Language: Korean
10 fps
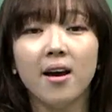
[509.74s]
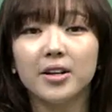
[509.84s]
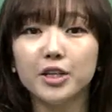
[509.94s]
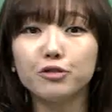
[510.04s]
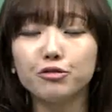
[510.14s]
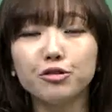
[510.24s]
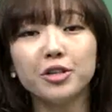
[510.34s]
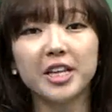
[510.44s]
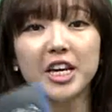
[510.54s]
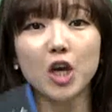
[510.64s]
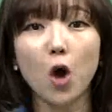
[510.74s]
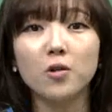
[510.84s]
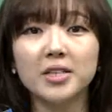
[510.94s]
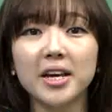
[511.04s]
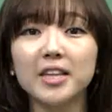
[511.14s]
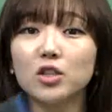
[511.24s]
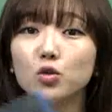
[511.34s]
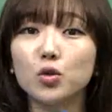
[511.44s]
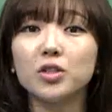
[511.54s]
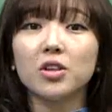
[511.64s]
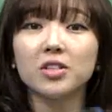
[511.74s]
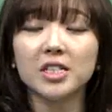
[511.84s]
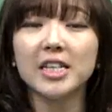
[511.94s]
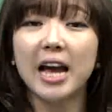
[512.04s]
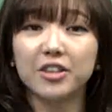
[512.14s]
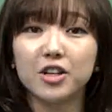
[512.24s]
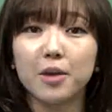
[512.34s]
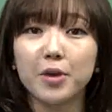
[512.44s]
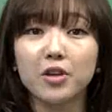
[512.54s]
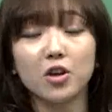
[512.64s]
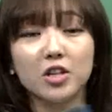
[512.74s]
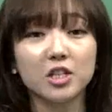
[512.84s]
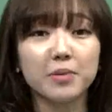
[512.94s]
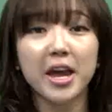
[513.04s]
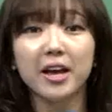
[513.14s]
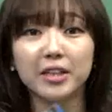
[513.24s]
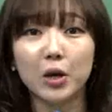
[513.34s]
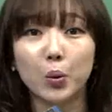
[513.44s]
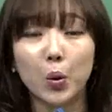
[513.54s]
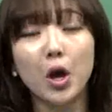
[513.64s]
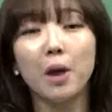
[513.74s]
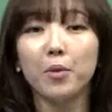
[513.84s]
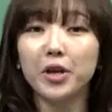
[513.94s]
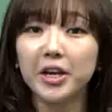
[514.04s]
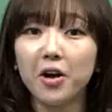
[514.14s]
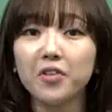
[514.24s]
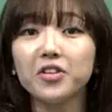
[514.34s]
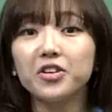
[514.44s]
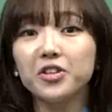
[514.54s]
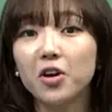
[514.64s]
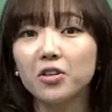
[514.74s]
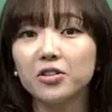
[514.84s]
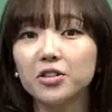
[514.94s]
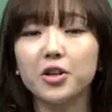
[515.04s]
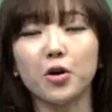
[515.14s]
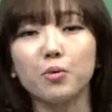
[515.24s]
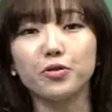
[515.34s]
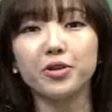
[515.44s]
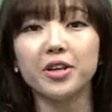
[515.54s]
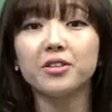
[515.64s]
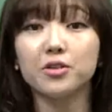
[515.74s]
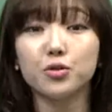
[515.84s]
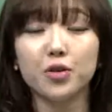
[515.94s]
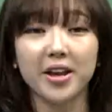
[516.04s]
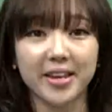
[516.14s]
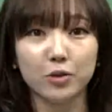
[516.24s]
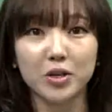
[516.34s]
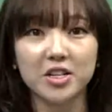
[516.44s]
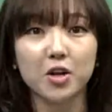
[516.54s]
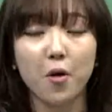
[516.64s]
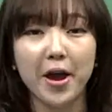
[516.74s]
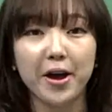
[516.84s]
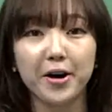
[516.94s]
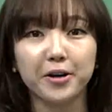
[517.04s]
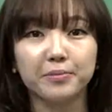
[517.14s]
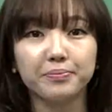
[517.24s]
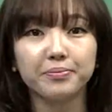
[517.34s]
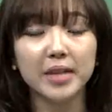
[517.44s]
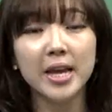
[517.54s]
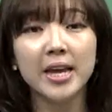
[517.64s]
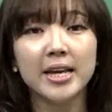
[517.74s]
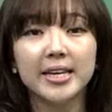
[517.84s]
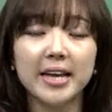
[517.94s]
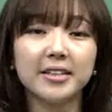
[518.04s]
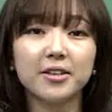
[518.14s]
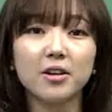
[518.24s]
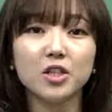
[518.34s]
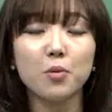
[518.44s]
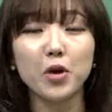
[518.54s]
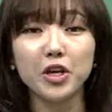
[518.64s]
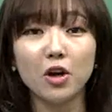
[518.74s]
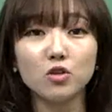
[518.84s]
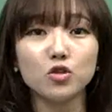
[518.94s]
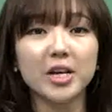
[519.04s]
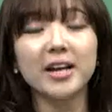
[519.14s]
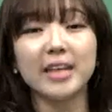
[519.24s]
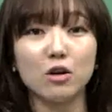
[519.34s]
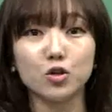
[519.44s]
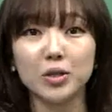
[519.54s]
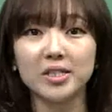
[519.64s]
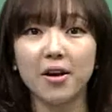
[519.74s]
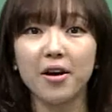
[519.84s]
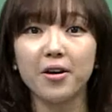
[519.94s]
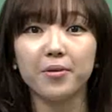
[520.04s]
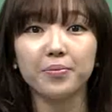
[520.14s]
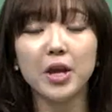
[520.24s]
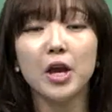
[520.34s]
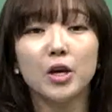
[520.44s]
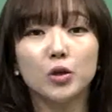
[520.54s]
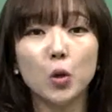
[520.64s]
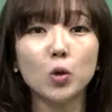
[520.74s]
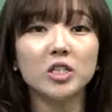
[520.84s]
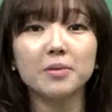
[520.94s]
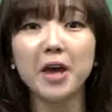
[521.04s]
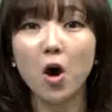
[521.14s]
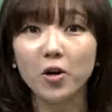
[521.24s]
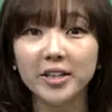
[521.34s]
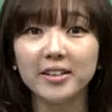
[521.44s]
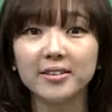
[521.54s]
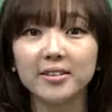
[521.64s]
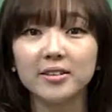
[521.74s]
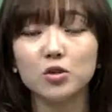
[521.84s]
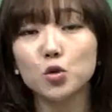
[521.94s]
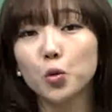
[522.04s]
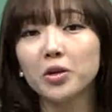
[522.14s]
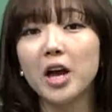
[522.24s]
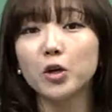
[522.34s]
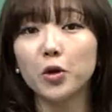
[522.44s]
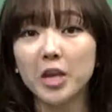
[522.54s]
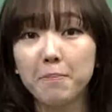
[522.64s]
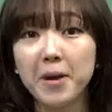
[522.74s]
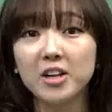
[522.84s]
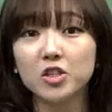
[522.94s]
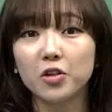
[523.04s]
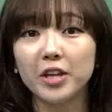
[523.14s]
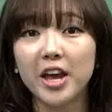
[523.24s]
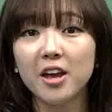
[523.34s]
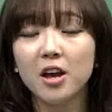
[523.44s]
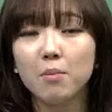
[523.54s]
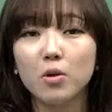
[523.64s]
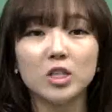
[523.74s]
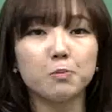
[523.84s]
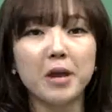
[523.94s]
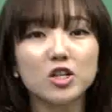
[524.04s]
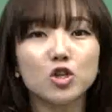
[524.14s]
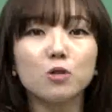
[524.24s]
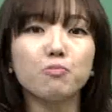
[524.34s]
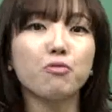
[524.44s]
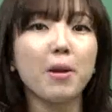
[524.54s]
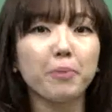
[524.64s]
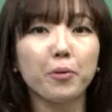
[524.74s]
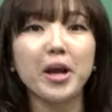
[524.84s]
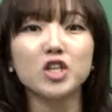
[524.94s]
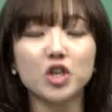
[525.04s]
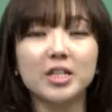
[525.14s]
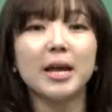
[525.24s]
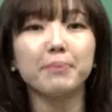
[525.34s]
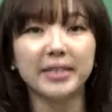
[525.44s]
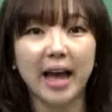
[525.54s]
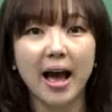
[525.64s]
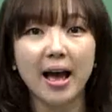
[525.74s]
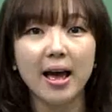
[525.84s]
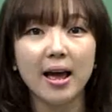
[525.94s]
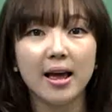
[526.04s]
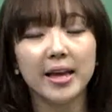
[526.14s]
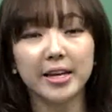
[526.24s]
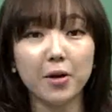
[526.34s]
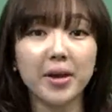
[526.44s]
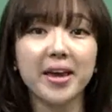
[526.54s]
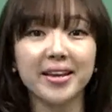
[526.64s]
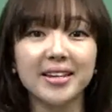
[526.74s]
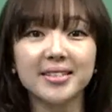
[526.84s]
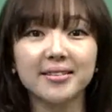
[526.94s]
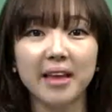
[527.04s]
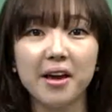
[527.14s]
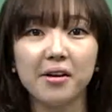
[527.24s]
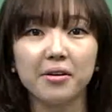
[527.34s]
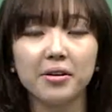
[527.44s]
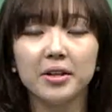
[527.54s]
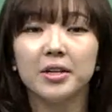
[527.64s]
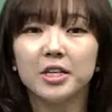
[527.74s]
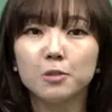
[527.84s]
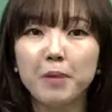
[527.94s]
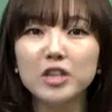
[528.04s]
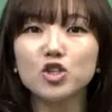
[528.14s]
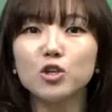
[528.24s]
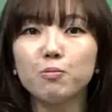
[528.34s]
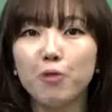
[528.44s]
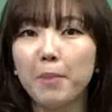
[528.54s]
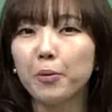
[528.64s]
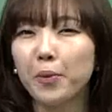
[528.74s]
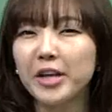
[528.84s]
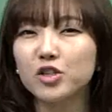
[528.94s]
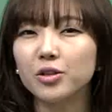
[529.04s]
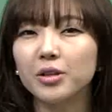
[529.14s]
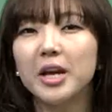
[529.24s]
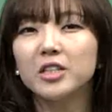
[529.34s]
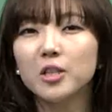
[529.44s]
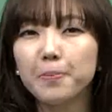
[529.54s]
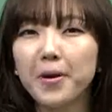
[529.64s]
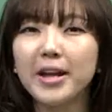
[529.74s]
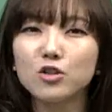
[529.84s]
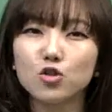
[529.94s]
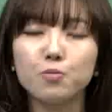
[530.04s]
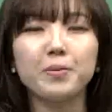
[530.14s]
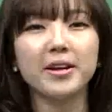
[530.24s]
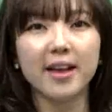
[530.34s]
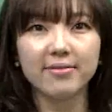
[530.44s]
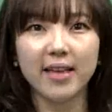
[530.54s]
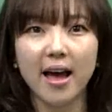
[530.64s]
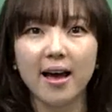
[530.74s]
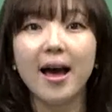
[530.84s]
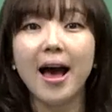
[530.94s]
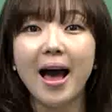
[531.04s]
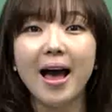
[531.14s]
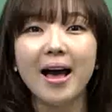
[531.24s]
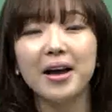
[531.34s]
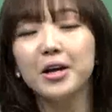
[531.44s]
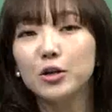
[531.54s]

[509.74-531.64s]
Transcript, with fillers: 그리고 이 경쟁에서 뒤처지지 않으려면 열심히 해야 되고 뭐 이런 근거들을 여러분들이 들 수가 있게 되실 거예요. 예를 들어서 뭐 이런 주제가 나올 수도 있어요. 요즘의 어린이들은 초등학교 입학 전에 뭐 special preparation을 합니다. 이렇게 얘기를 했을 때요. Special preparation, 특별한 준비를 한다. 아,